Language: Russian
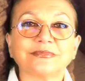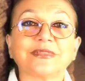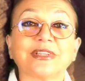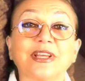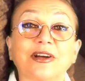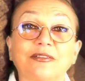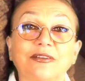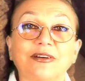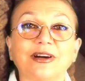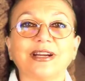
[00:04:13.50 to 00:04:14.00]

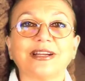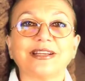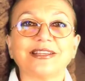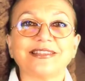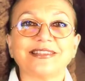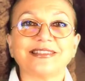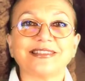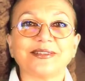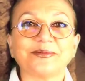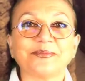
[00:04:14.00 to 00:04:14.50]

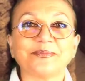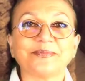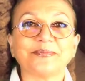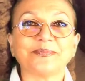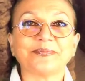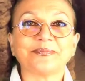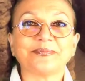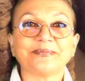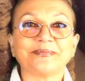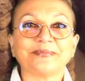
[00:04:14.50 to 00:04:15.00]
товарищи.
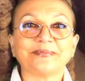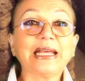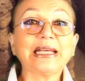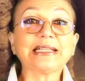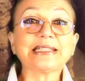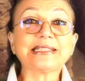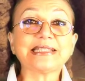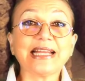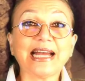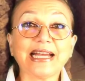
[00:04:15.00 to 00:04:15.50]
И,
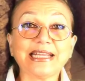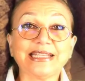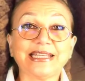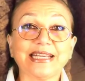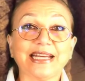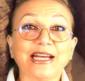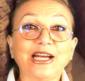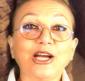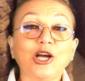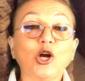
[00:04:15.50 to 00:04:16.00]

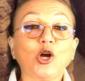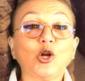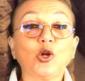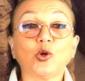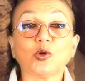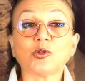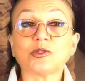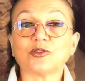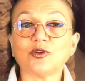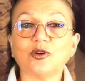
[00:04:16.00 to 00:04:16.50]
кстати,
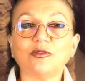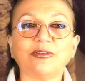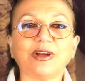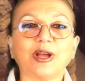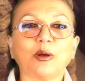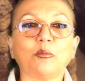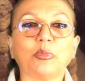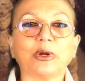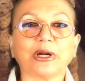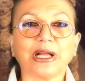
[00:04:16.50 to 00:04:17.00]

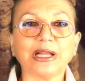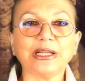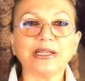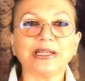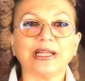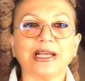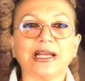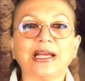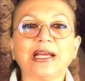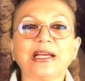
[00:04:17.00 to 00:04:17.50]
люксовые
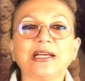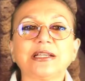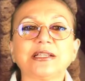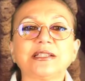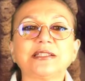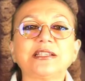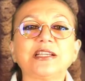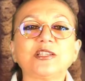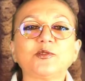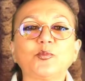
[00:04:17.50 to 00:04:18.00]
бренды
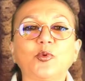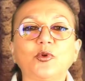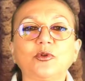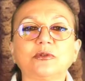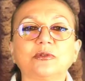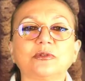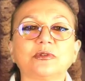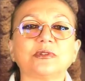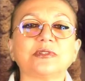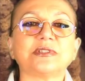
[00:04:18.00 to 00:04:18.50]
здесь
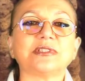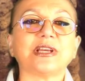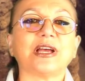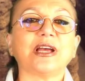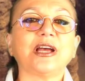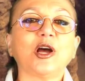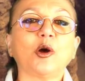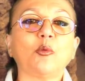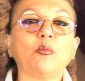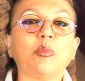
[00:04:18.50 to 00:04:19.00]

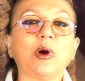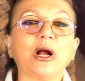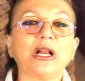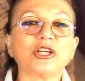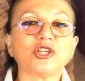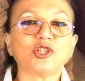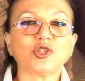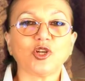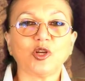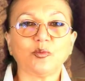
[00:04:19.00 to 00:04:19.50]
пользуются
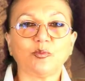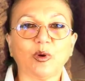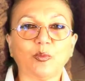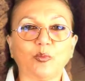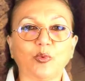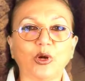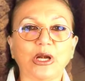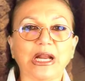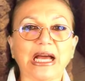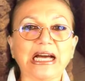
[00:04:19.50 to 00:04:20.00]
большой
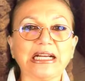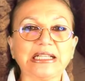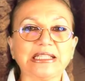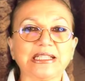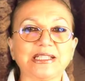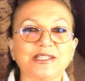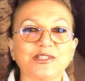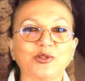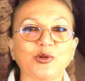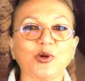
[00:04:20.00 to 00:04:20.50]

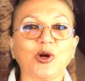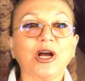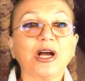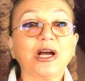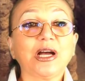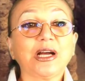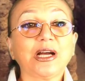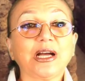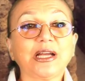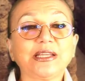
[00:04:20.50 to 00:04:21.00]
популярностью,
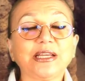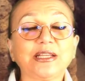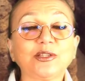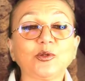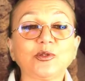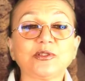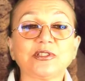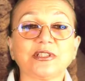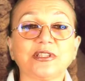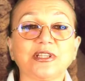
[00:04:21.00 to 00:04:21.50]
хотя
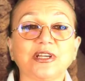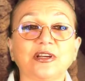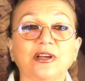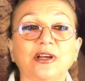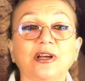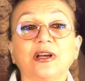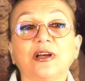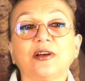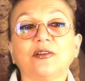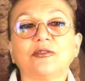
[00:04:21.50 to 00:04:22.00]
носят их
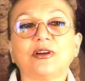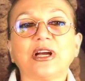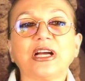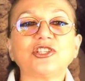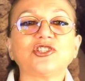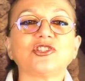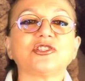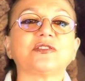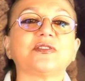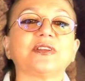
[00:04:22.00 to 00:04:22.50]
в
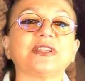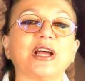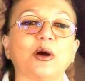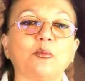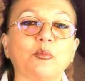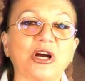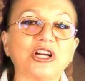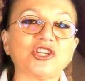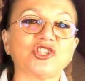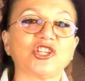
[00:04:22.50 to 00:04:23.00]
качестве
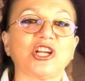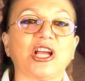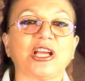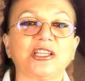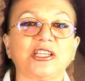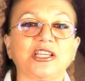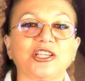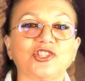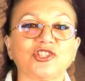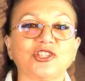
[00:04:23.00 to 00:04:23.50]
домашней
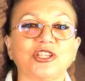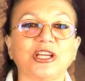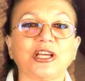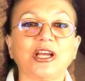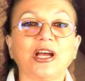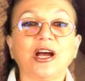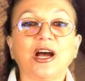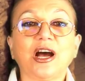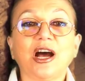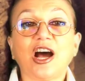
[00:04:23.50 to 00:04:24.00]

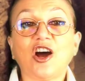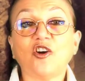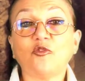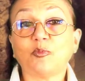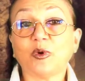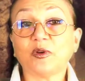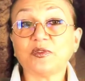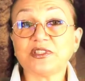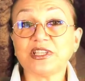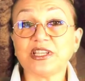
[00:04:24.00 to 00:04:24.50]
одежды, а в
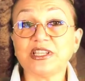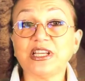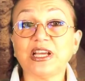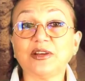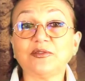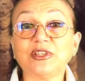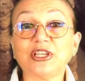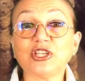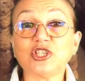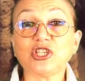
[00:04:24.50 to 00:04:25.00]

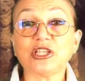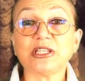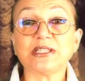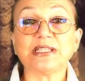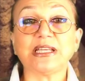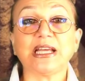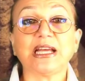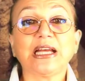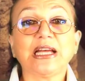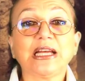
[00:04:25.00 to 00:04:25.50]
повседневной
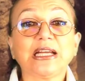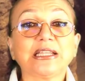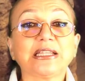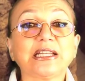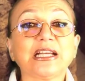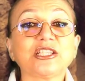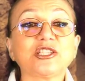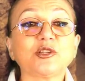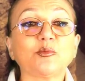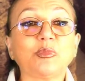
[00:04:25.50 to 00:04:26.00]
жизни
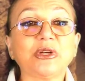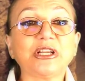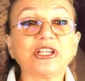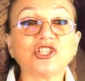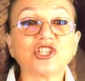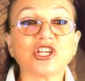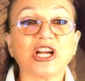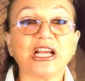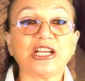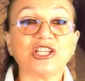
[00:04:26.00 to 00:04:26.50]
даже
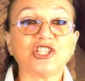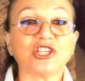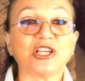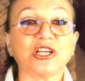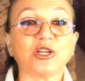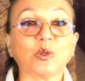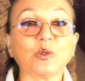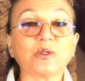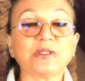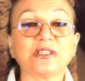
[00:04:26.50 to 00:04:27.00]

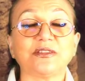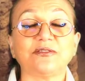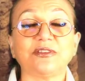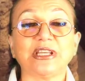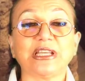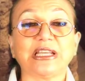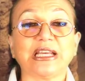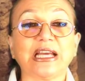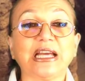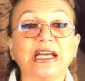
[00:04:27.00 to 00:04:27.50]
ближайшие
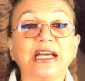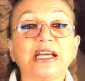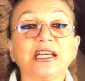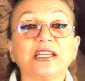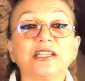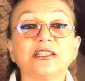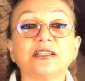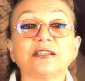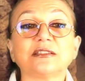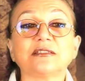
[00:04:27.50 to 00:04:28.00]
родственники
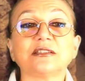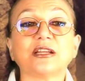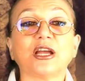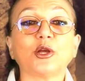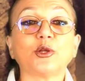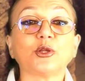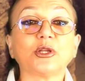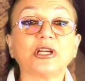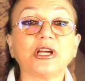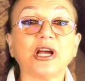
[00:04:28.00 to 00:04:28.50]
не
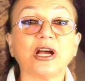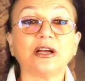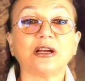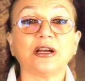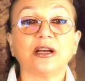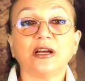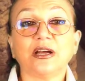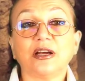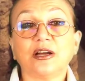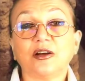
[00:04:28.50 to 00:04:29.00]
знают, как
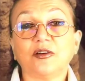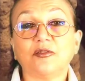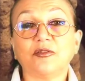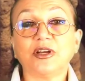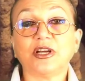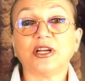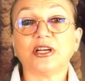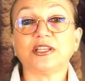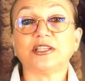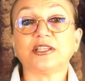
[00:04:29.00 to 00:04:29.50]

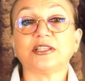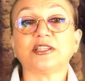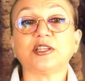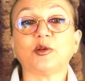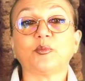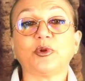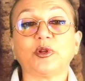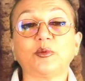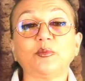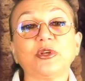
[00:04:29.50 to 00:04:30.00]
выглядит,
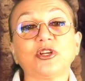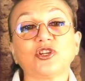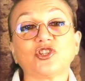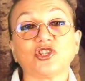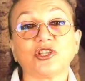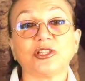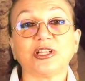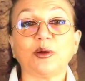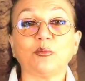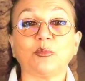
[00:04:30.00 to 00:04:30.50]
например,
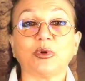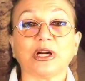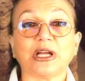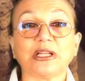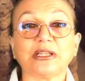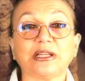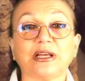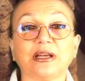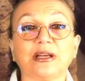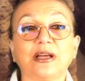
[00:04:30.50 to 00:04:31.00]
жена
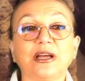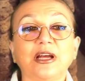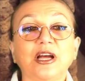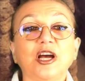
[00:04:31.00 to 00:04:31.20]
брата.